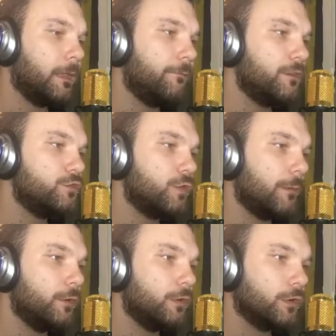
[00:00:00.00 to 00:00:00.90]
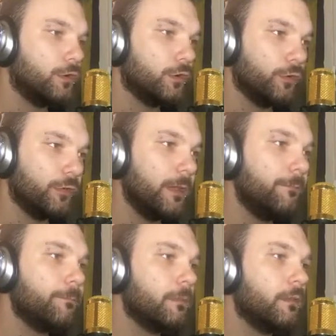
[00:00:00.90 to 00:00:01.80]
e facciamo
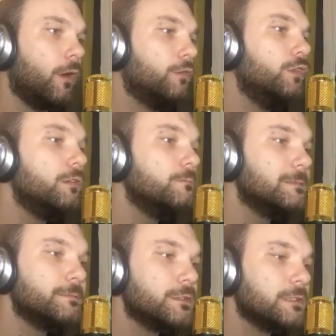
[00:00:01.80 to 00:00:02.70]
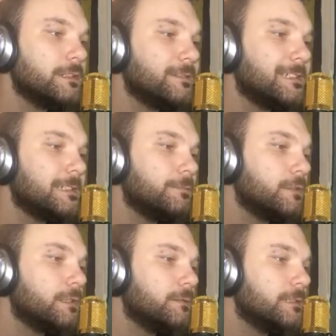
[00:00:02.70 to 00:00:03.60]
così. No, no, ma porca vacca,
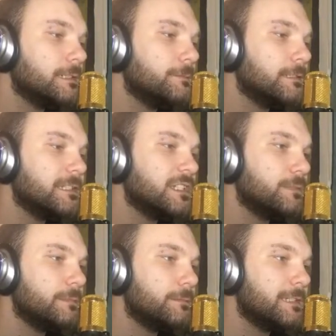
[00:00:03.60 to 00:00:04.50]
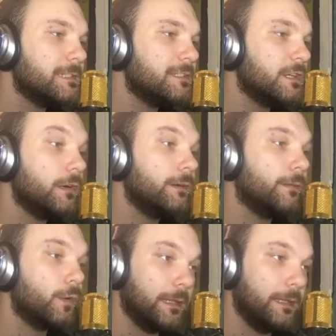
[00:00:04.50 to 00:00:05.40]
porca vacca, mannaggia a me, mannaggia. Uh,
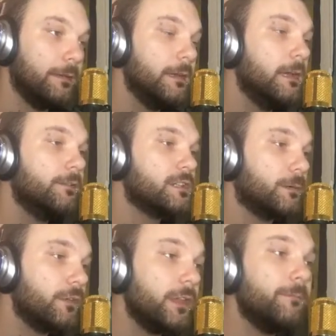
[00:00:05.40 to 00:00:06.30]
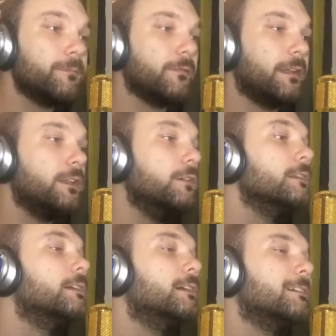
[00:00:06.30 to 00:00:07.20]
quindi, facciamo così, perfetto.
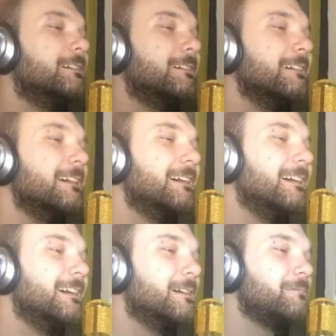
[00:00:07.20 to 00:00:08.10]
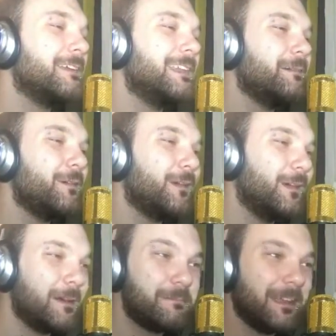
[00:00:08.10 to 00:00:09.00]
uh, prendiamo
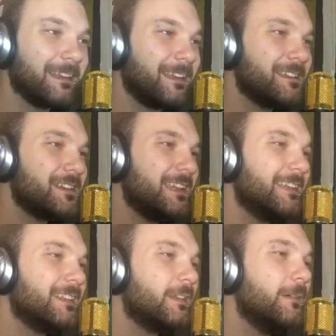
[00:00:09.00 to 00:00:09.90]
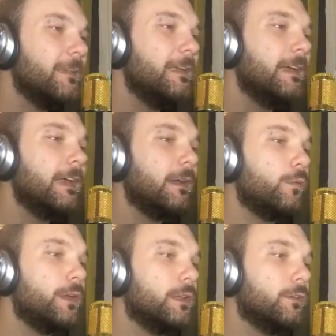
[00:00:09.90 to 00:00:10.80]
la pietra che c'è dentro e
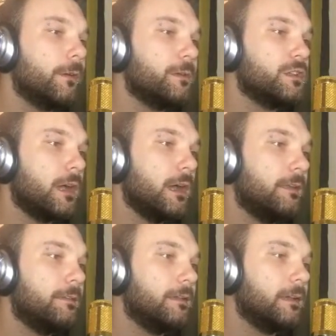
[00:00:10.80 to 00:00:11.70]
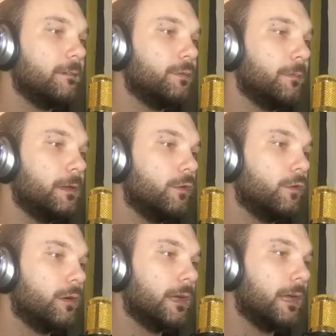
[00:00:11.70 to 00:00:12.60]
qui dovrebbe già essere più o meno
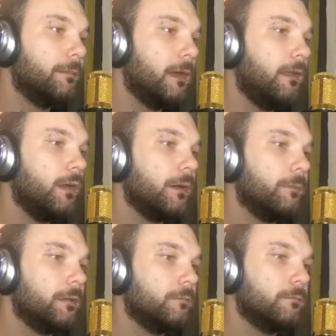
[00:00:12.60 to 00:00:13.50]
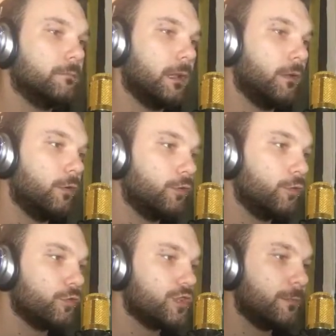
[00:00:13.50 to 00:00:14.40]
ok. Ma allora, ma, allora o
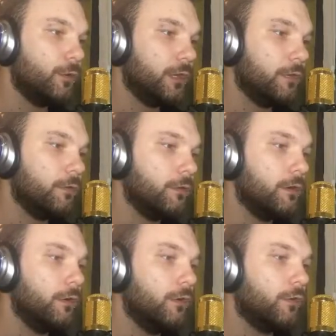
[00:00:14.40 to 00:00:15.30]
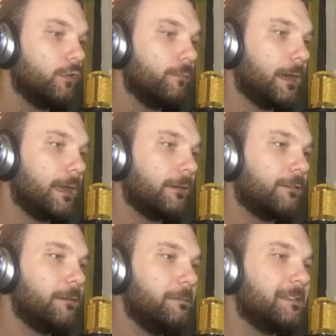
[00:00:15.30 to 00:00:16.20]
sono scemo io o
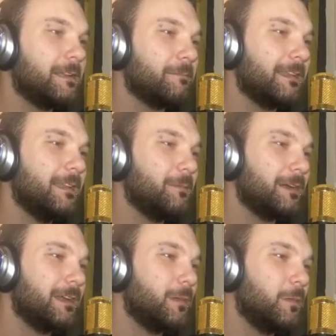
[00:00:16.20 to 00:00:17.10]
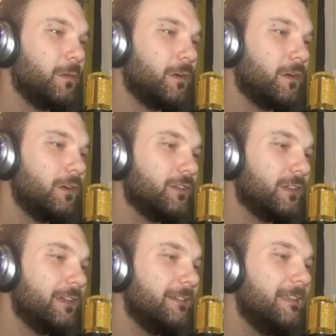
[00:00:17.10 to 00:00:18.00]
Minecraft mi sta prendendo per il culo.
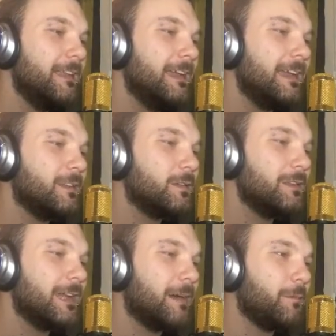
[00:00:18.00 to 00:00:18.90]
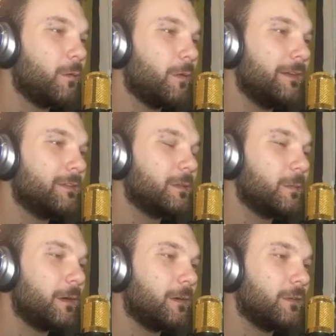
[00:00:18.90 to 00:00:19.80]
Così, e togliamo questo
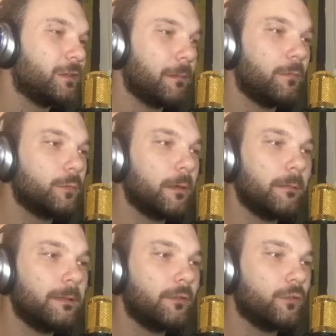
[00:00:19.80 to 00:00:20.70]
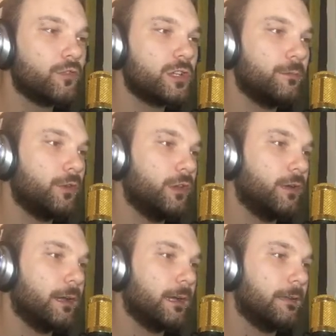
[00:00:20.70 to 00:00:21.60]
qua così. Ma molto probabilmente sono scemo io,
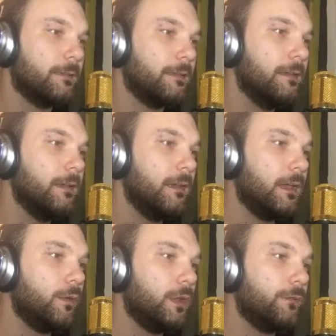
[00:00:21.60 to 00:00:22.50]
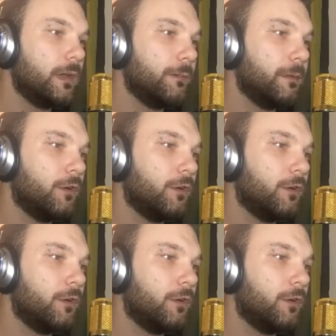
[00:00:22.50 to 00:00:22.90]
eh, ragazzi. E quindi verrebbe